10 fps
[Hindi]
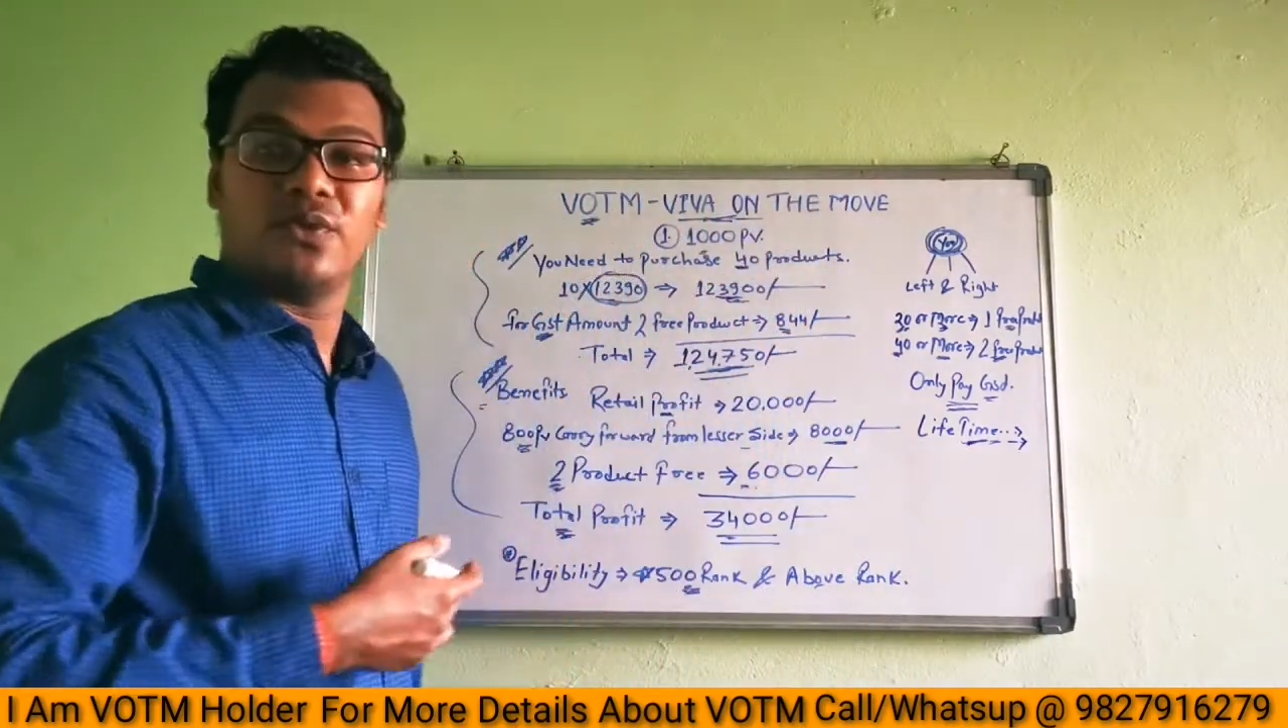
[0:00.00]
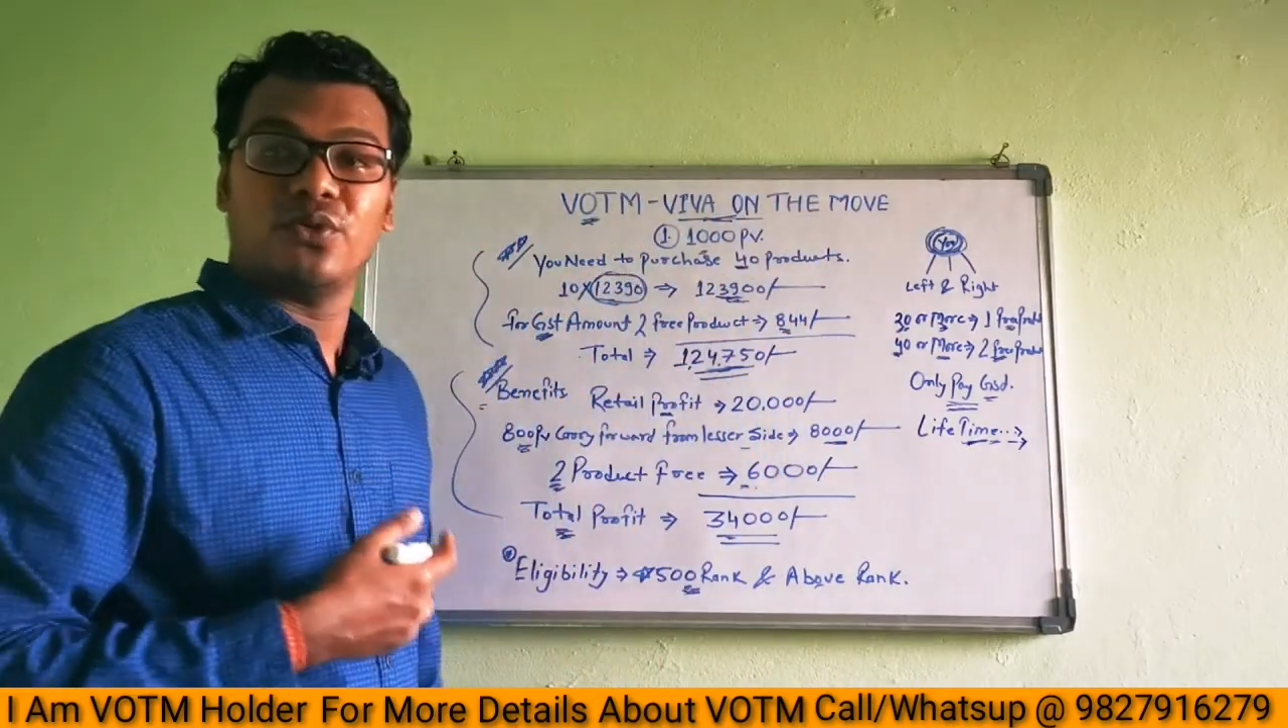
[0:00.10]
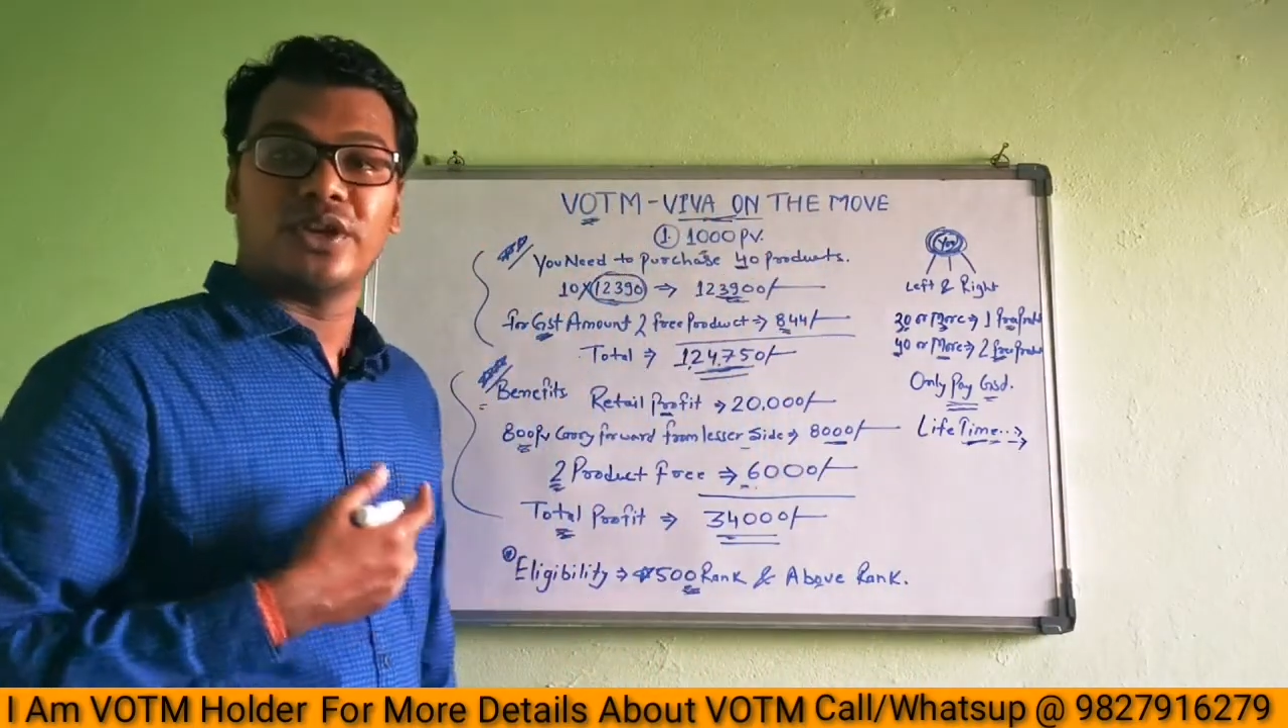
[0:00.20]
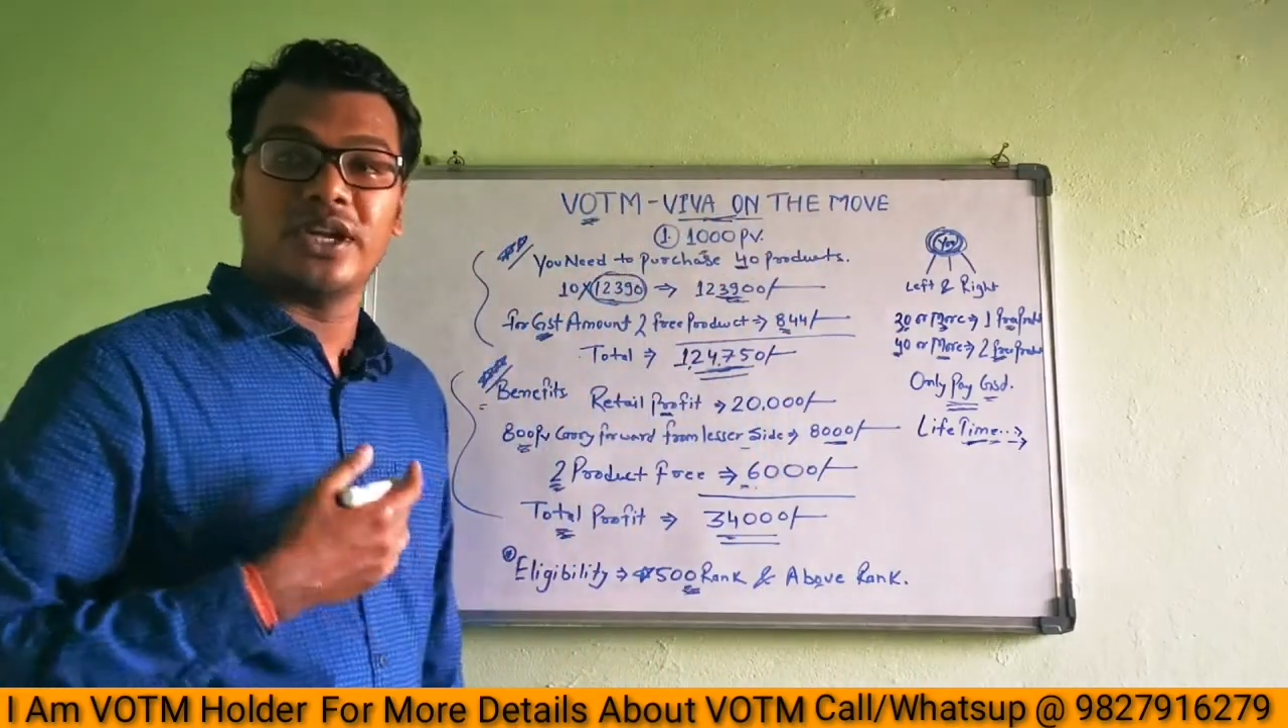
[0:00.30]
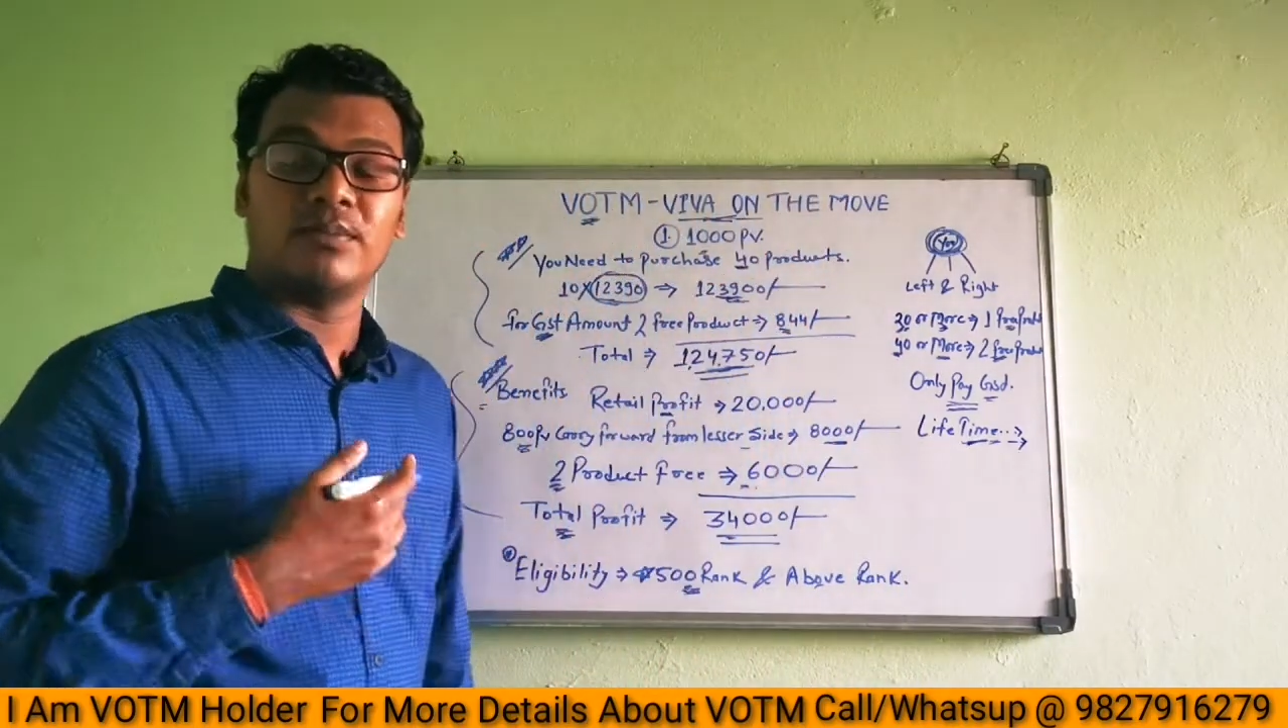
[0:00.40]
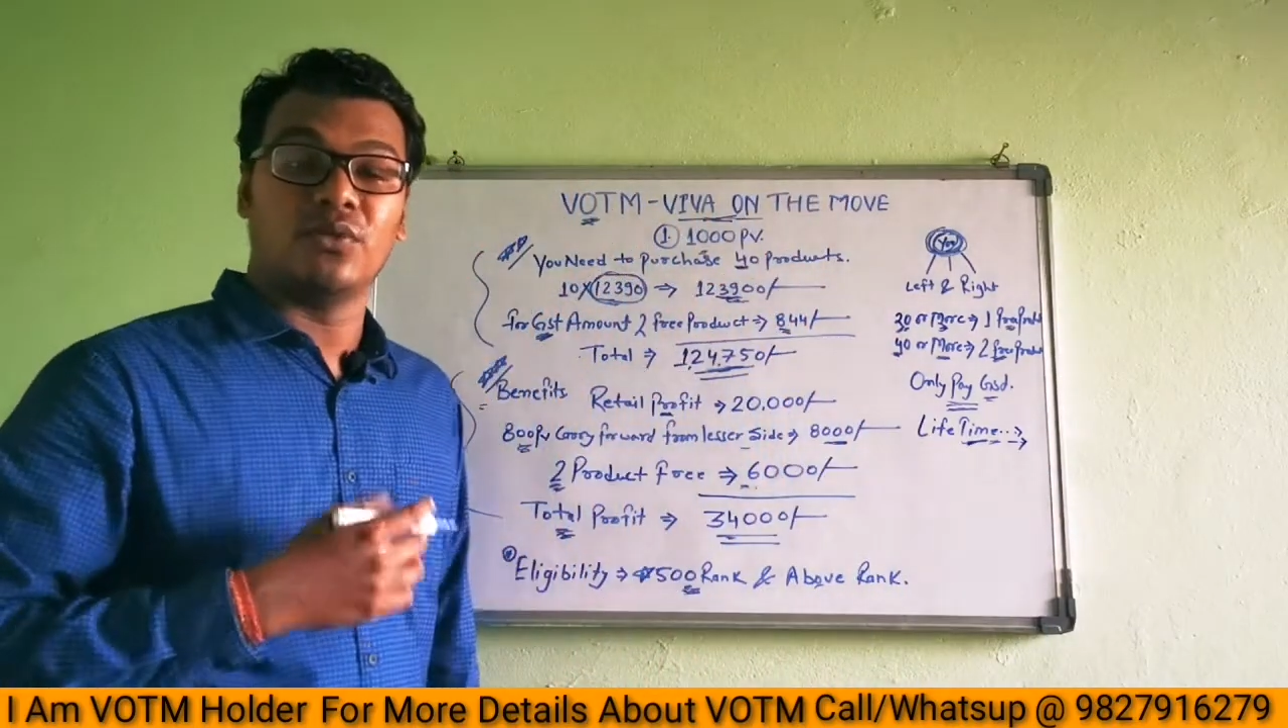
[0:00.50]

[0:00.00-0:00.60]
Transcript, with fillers: वीओटीएम